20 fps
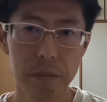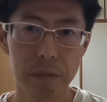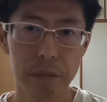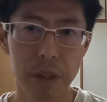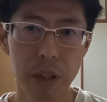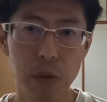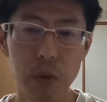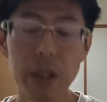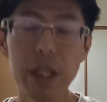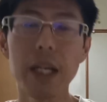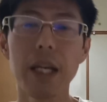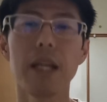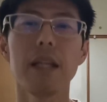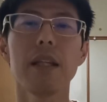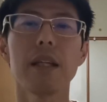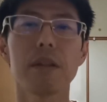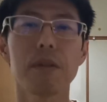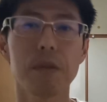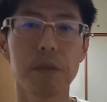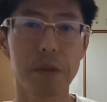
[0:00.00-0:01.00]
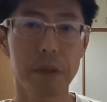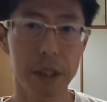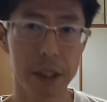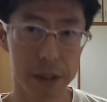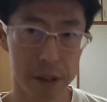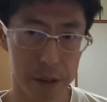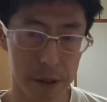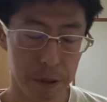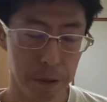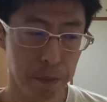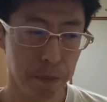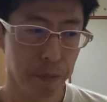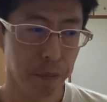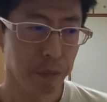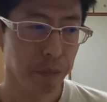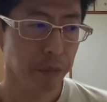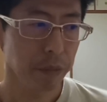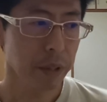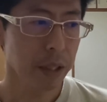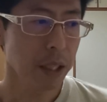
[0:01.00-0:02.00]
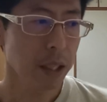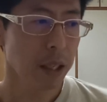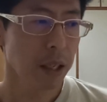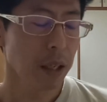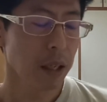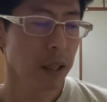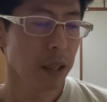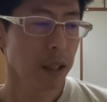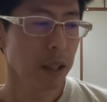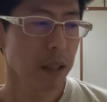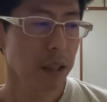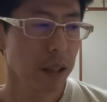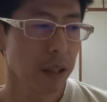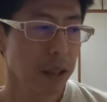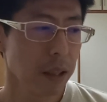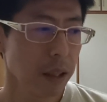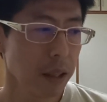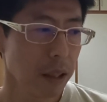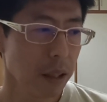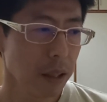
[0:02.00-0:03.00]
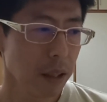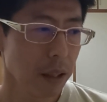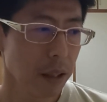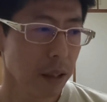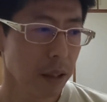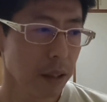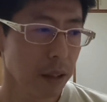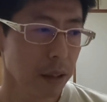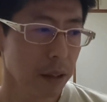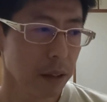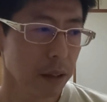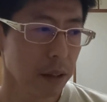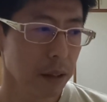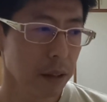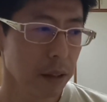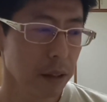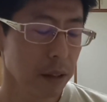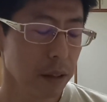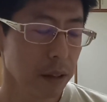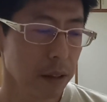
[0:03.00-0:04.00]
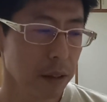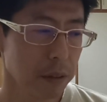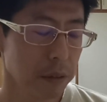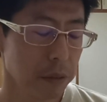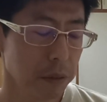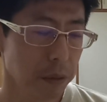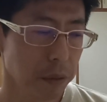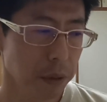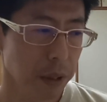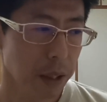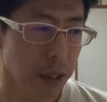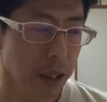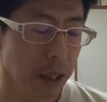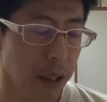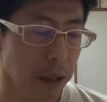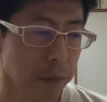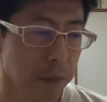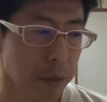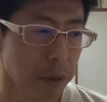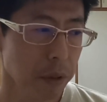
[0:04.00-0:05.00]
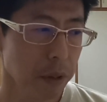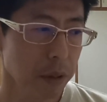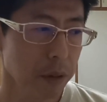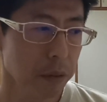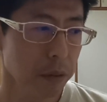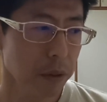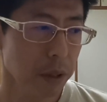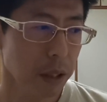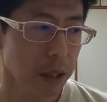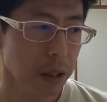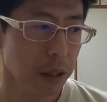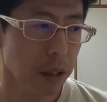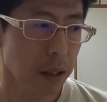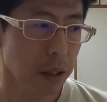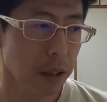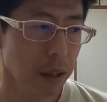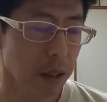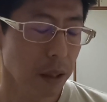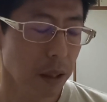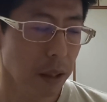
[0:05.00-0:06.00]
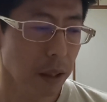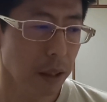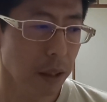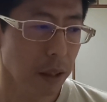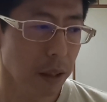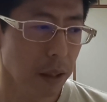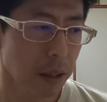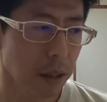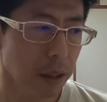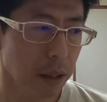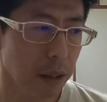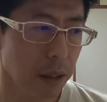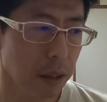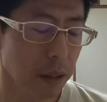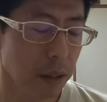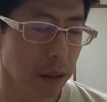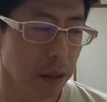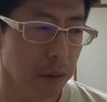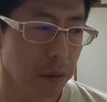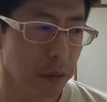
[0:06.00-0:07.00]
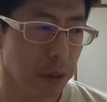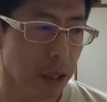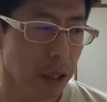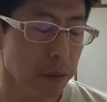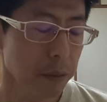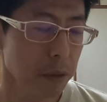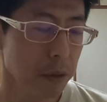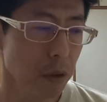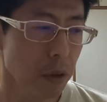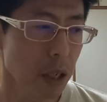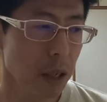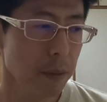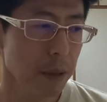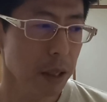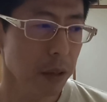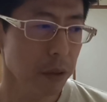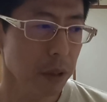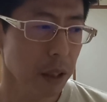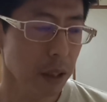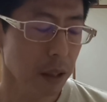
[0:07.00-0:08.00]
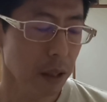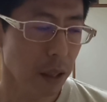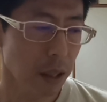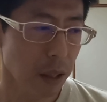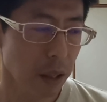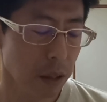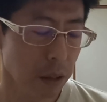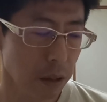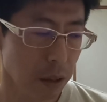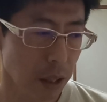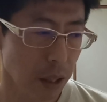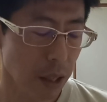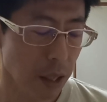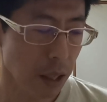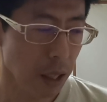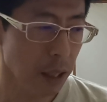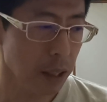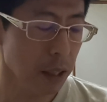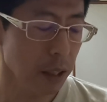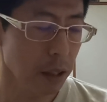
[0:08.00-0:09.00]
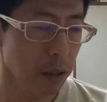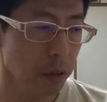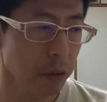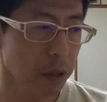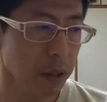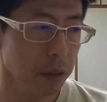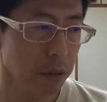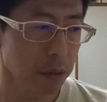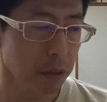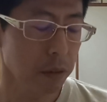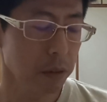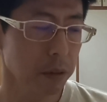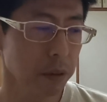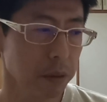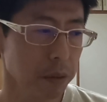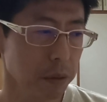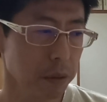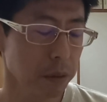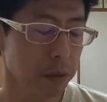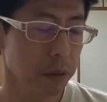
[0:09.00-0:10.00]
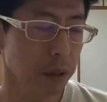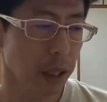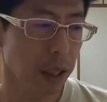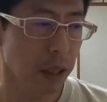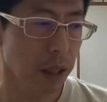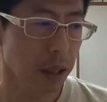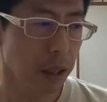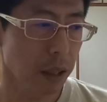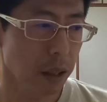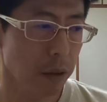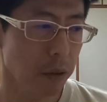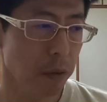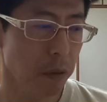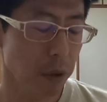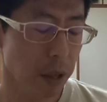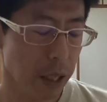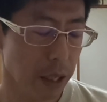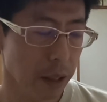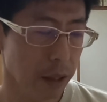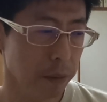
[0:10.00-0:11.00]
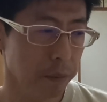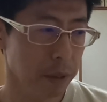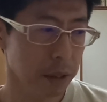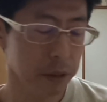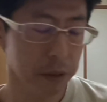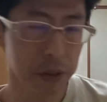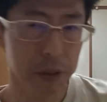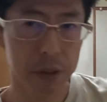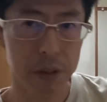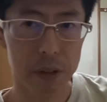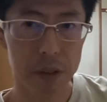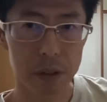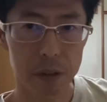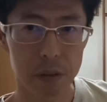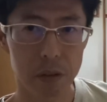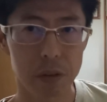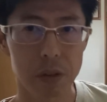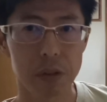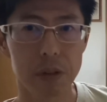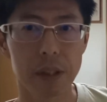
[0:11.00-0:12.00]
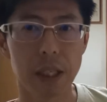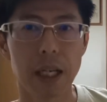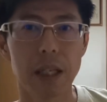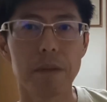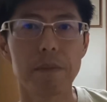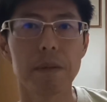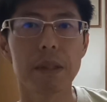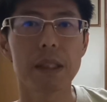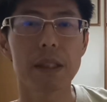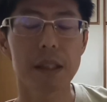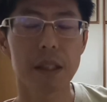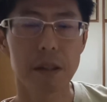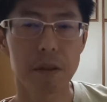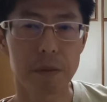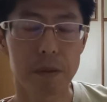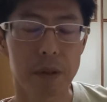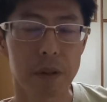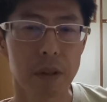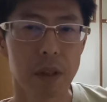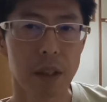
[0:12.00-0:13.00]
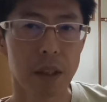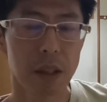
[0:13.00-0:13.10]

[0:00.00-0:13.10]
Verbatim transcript: まあ、これは変なところなんですよ。で、えー、っとね、買い物行くときに、えー、っと、大門岡場駅寄りの方の、えー、公園、まあ、複数途中でありますけども、